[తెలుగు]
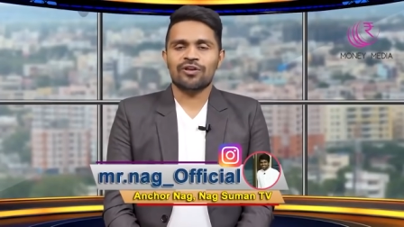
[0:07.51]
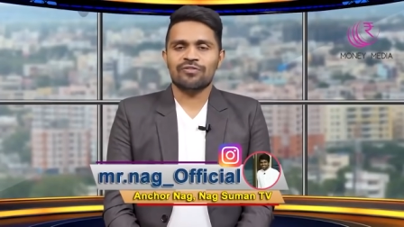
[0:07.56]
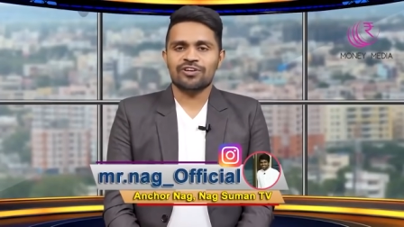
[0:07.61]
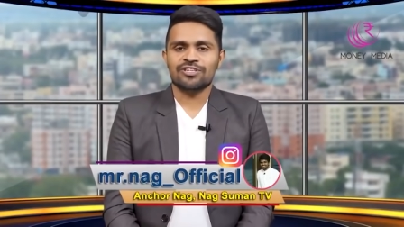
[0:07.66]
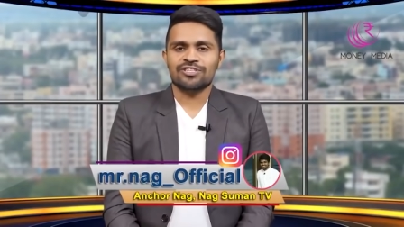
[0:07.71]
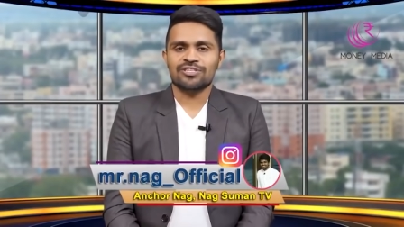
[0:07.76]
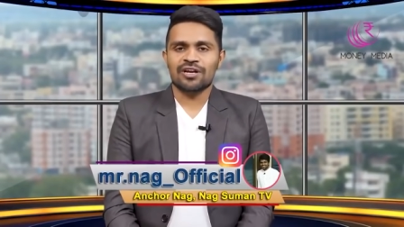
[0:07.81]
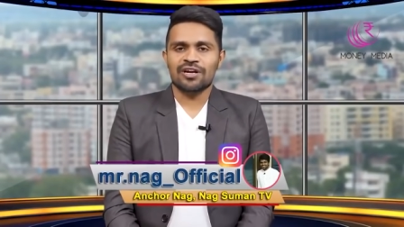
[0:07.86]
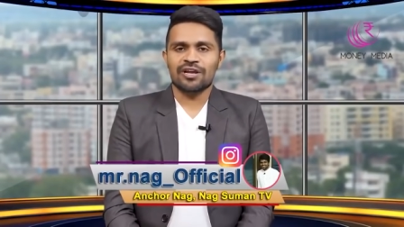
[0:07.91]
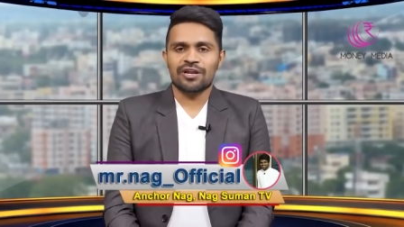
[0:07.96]

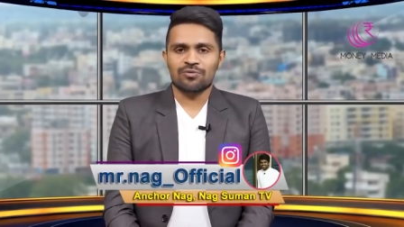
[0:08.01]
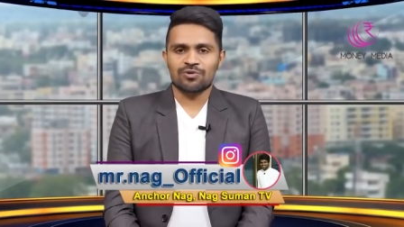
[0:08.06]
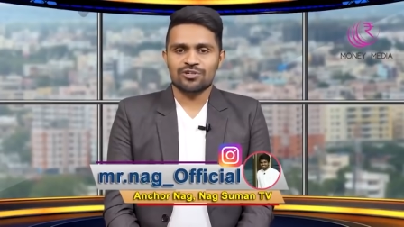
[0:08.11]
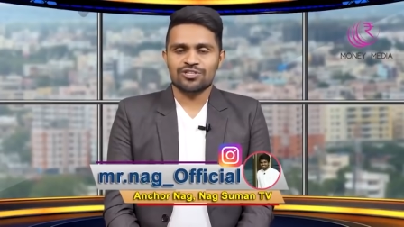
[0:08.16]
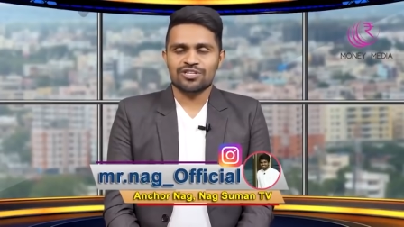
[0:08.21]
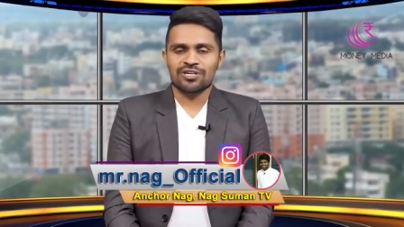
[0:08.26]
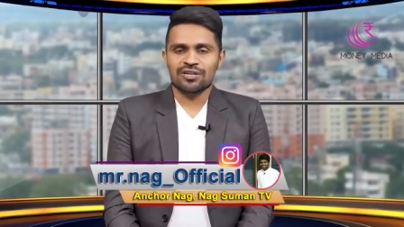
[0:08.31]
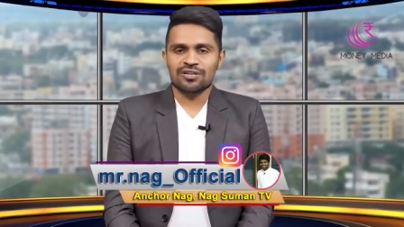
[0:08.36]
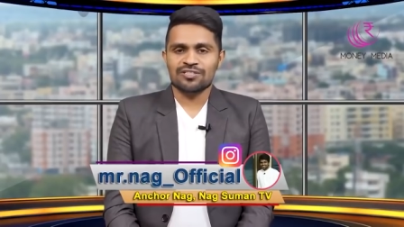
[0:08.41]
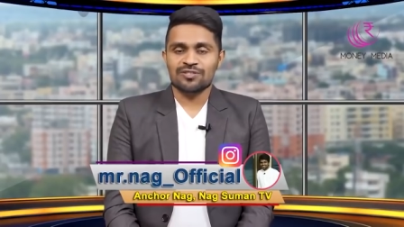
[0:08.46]
మోటివేషనల్
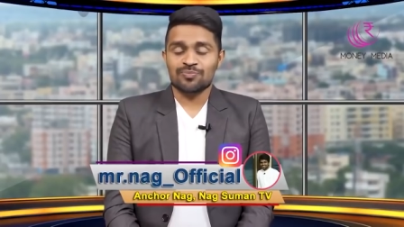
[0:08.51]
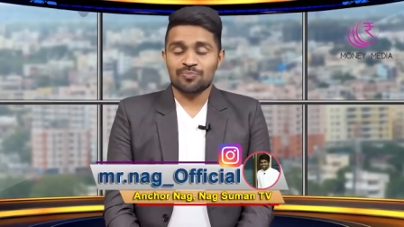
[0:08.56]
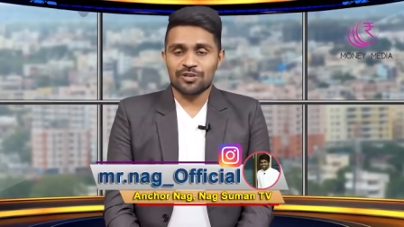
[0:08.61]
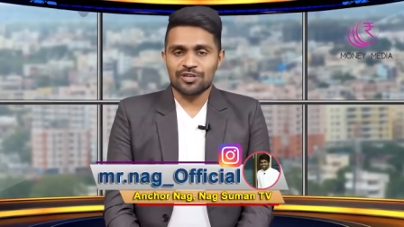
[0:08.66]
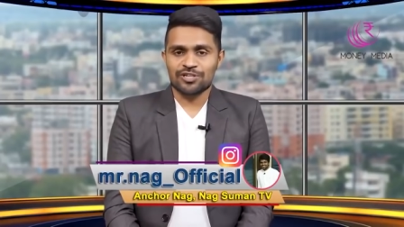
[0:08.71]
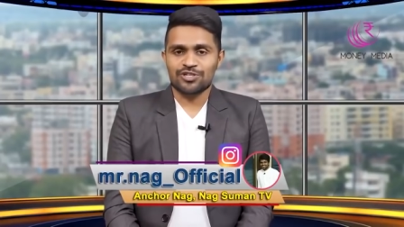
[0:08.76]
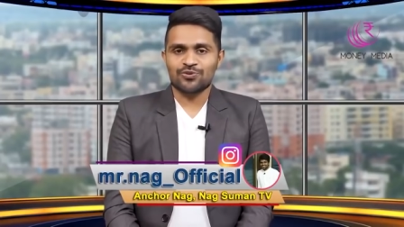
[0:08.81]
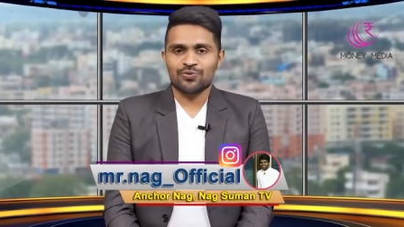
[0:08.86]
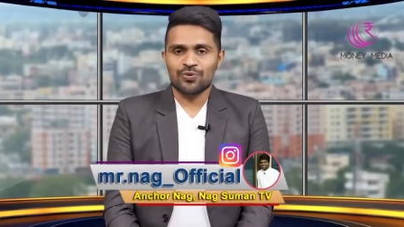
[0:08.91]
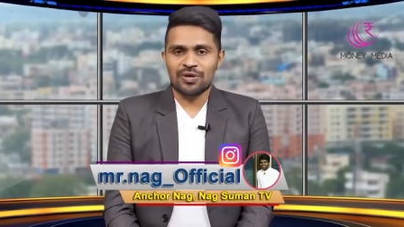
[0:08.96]
డెవోషనల్
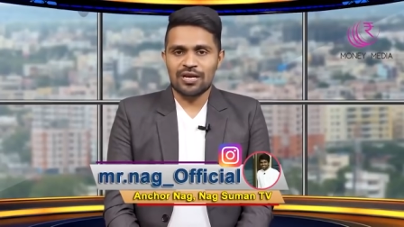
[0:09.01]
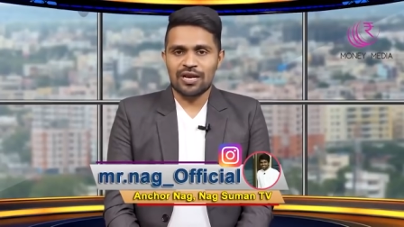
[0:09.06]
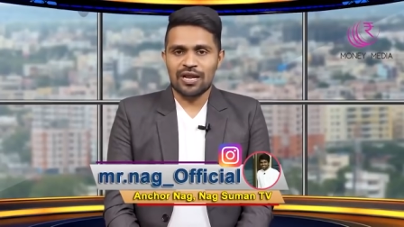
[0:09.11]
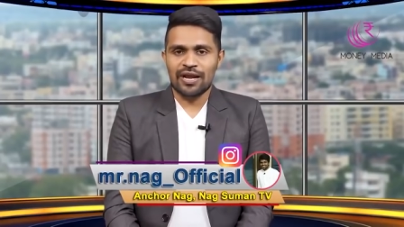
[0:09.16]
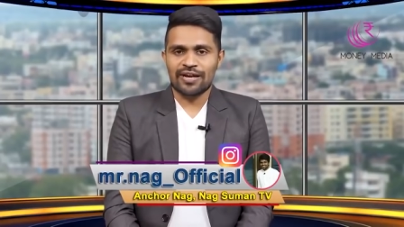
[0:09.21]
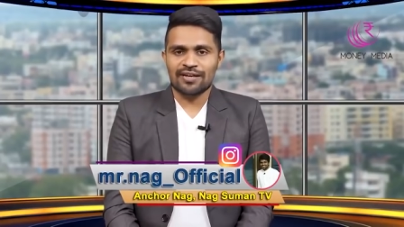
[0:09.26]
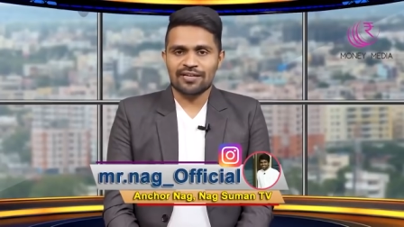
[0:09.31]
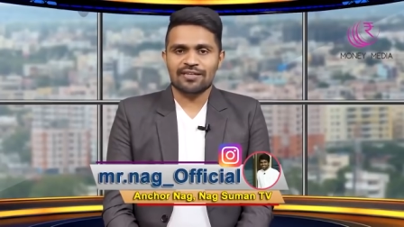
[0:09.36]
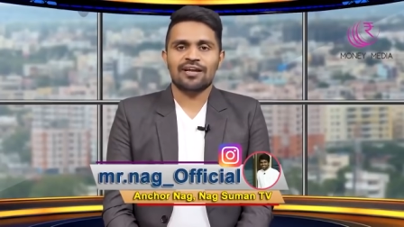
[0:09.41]
స్పిరిచువల్